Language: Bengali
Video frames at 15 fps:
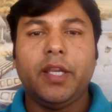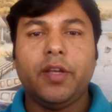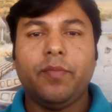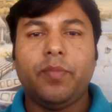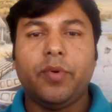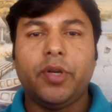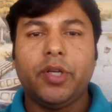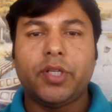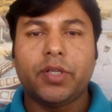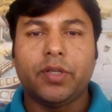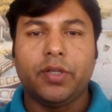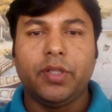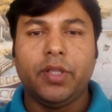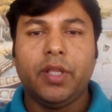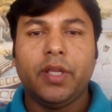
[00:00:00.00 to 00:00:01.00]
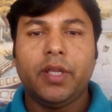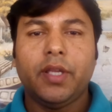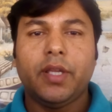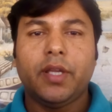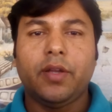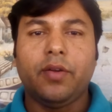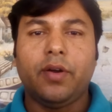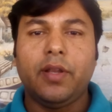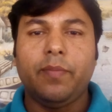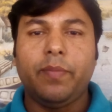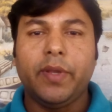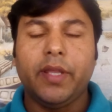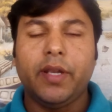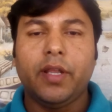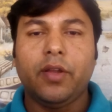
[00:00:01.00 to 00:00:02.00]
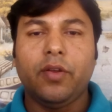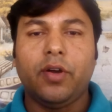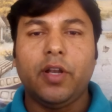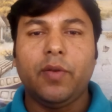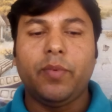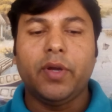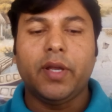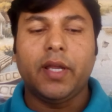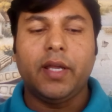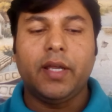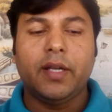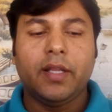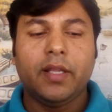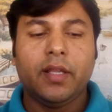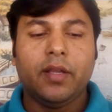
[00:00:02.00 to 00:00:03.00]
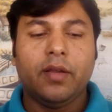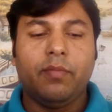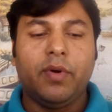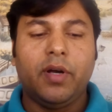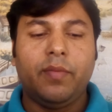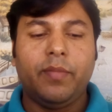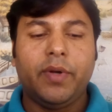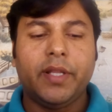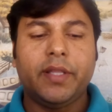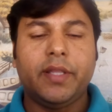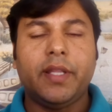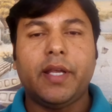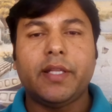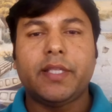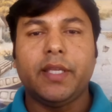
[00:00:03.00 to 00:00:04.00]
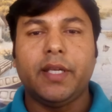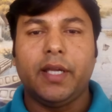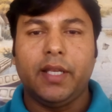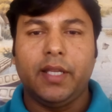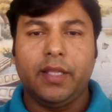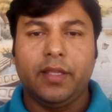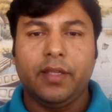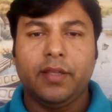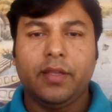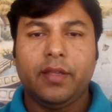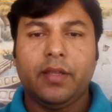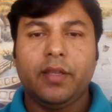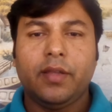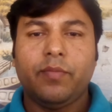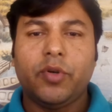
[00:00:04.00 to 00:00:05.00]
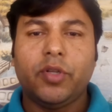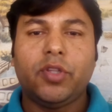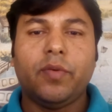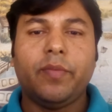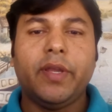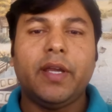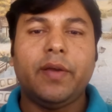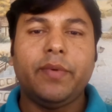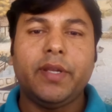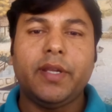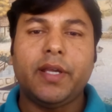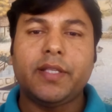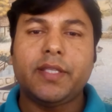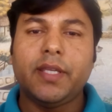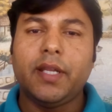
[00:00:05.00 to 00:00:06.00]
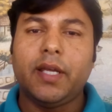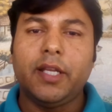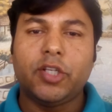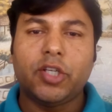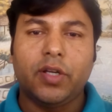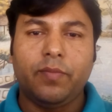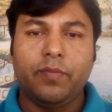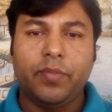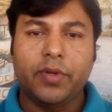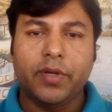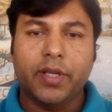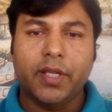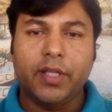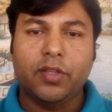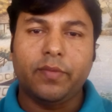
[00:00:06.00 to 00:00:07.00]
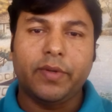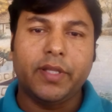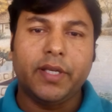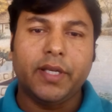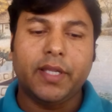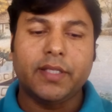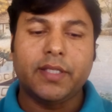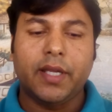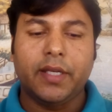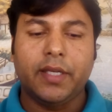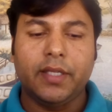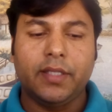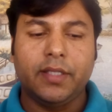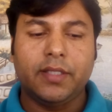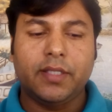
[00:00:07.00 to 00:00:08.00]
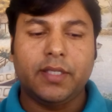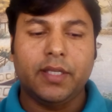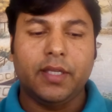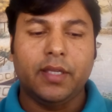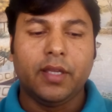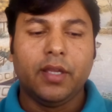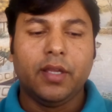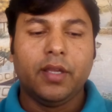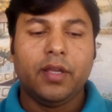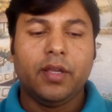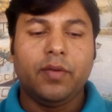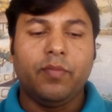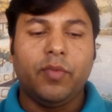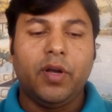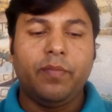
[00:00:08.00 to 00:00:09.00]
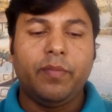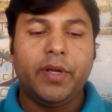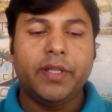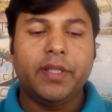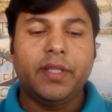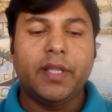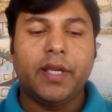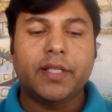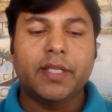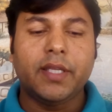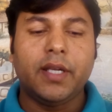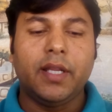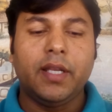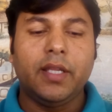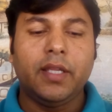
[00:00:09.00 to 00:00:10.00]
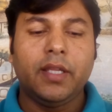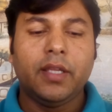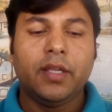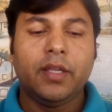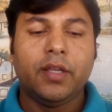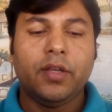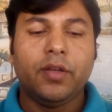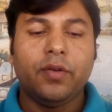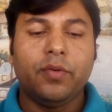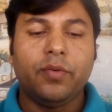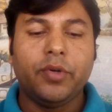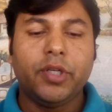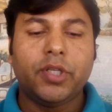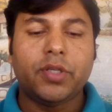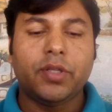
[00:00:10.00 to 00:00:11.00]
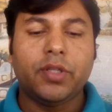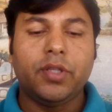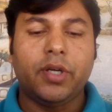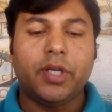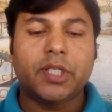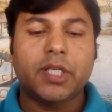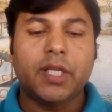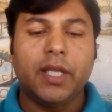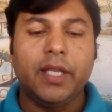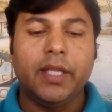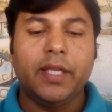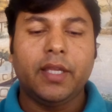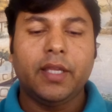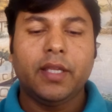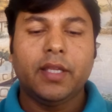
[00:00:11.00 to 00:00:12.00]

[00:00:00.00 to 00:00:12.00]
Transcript: ঋণ পরিশোধ গল্পের গল্পকার মোহাম্মদ নাসির আলী প্রথমে আমি নাসির আলী সম্পর্কে তোমাদেরকে জানিয়ে দিচ্ছি মোহাম্মদ নাসির আলী উনিশশো সালে